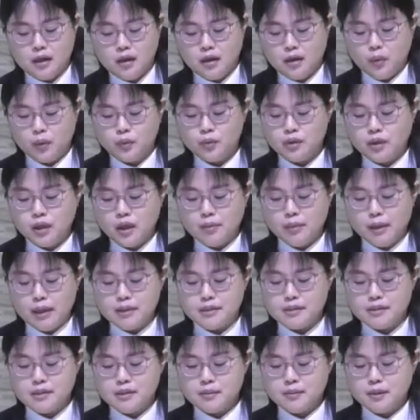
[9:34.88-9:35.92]
오늘의
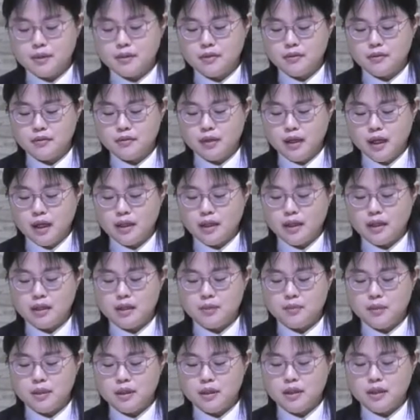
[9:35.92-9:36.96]
말씀은
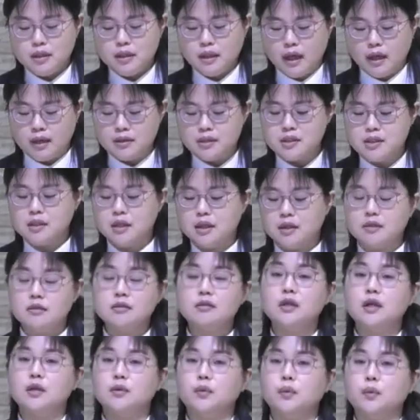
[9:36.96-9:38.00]
하나님이 당신의
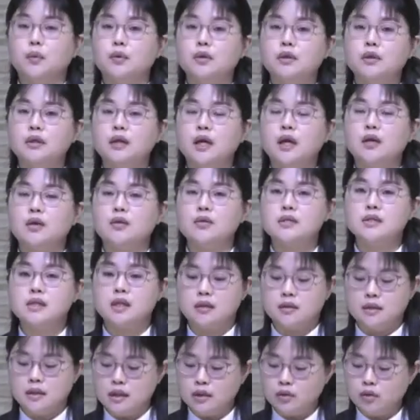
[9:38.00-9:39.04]
뜻대로 그의
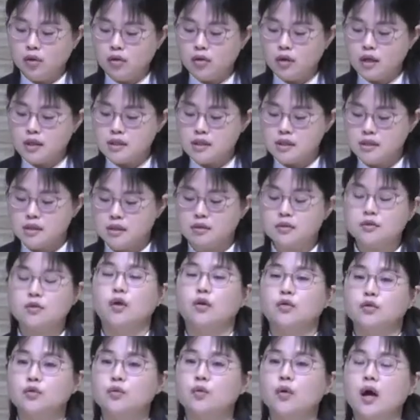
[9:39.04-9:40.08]
역사를 이루어가시는
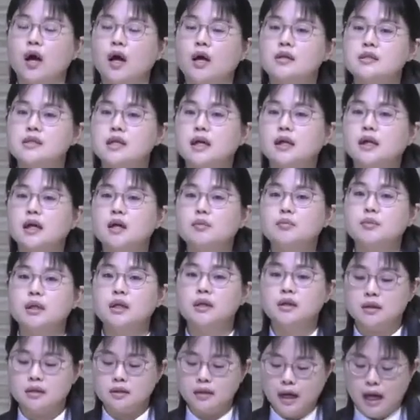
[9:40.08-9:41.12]
것과 사람이
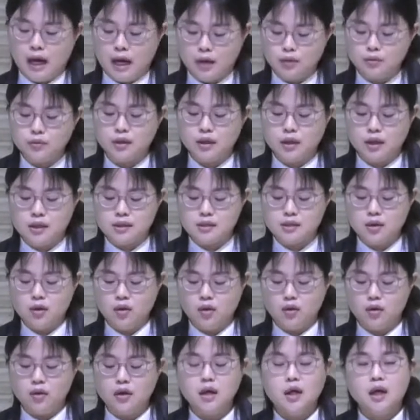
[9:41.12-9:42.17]
그
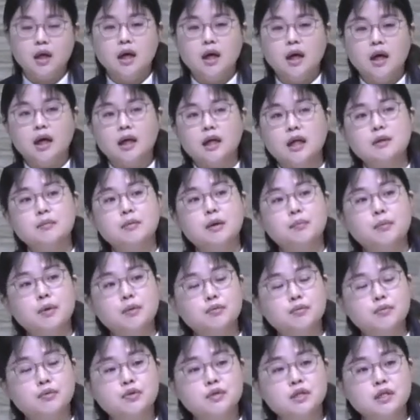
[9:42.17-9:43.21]
가운데에서 하나님 앞에
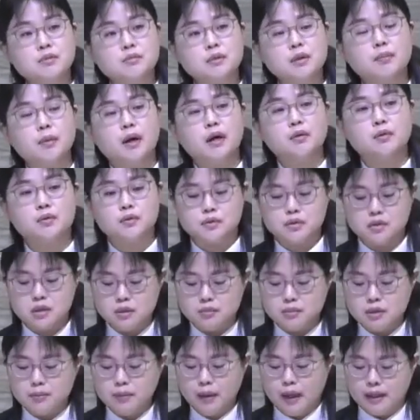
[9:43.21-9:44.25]
부르심을 받고
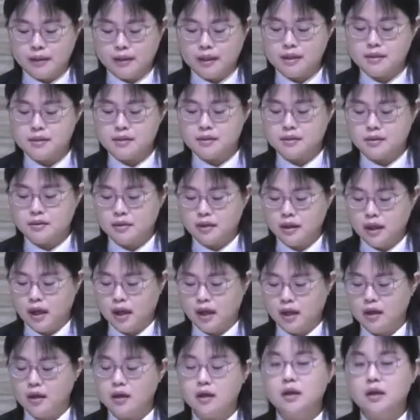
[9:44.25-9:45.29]
쓰임을 받았을 때